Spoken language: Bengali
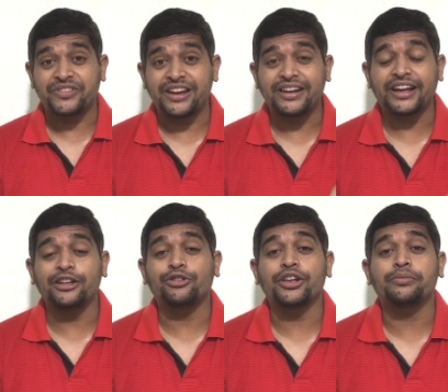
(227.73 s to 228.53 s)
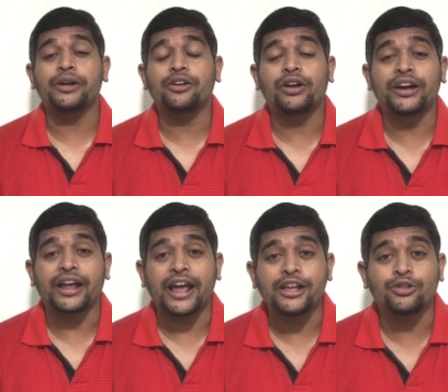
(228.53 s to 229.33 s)
যেটা কিন্তু ইস্ট বেঙ্গলের
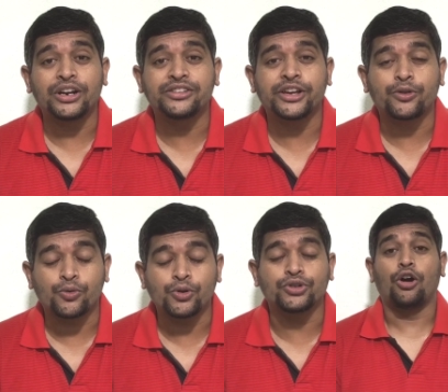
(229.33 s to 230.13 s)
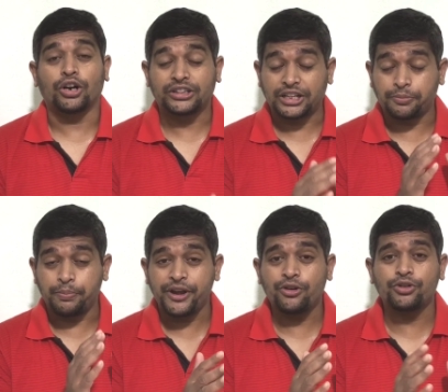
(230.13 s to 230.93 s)
এই দলের যে কোচ অর্থাৎ
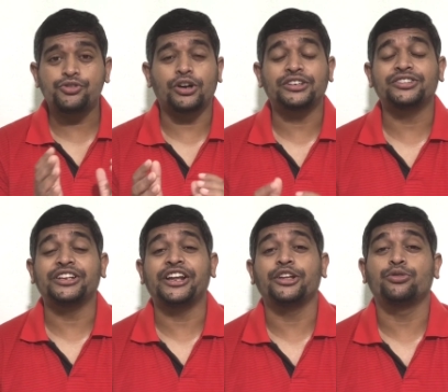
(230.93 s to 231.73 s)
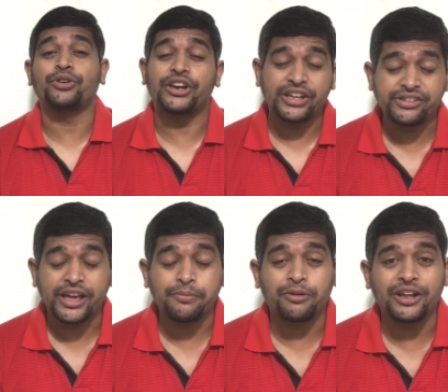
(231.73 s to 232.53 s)
বিনো জর্জ তিনি কিন্তু
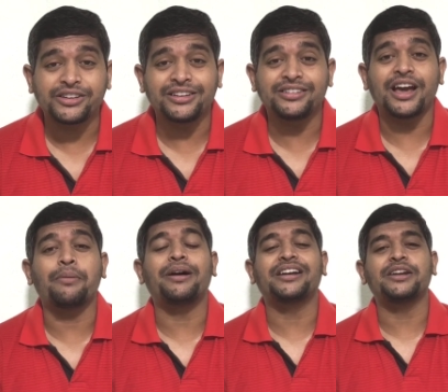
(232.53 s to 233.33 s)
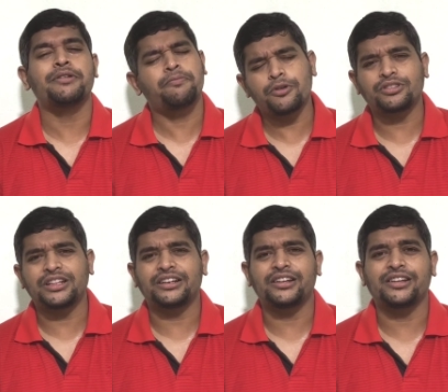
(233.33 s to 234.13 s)
নিজেই বলেছেন যে আমার টিমের
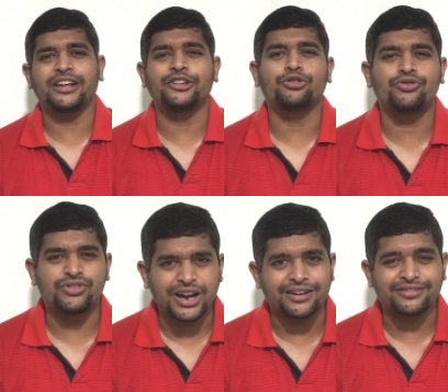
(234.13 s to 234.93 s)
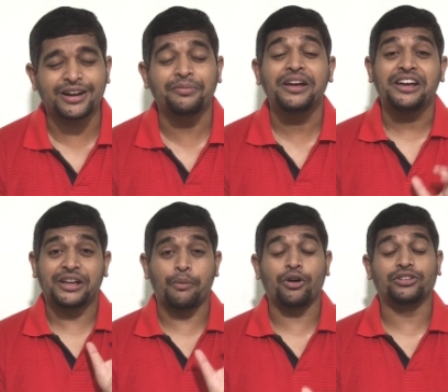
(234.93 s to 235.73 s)
প্রত্যেকটা ছেলে কিন্তু চার স্টাফ
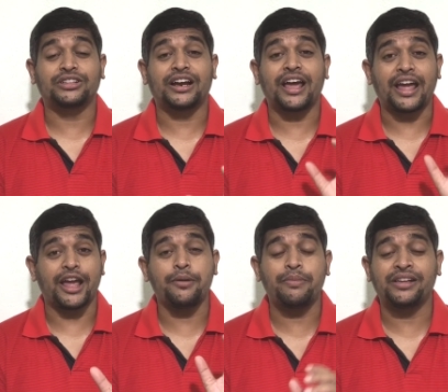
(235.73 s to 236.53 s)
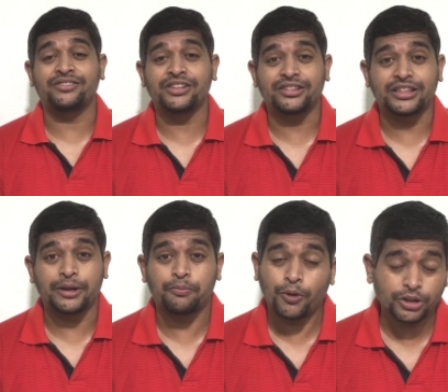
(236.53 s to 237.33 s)
এবং তারা এই ম্যাচ
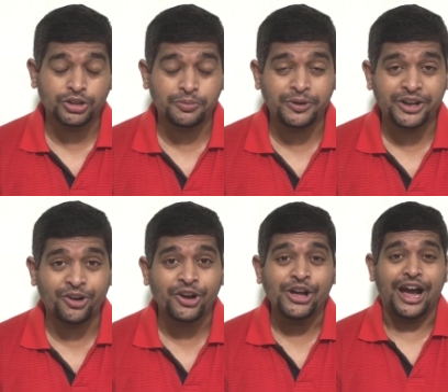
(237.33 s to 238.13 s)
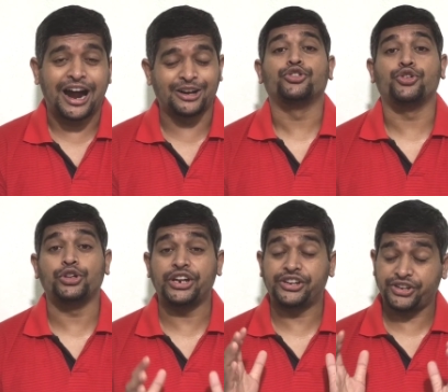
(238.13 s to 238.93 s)
জিততে বদ্ধপরিকর আর
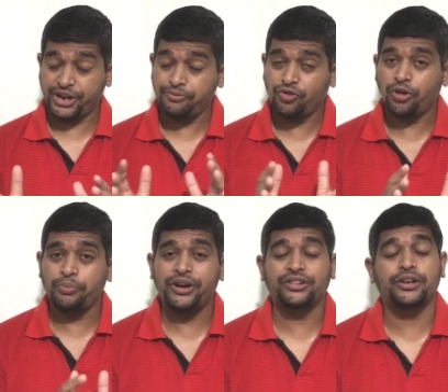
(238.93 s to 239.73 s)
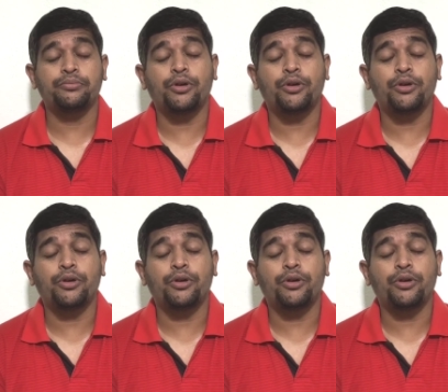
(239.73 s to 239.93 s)
যদি টিম কম্বিনেশন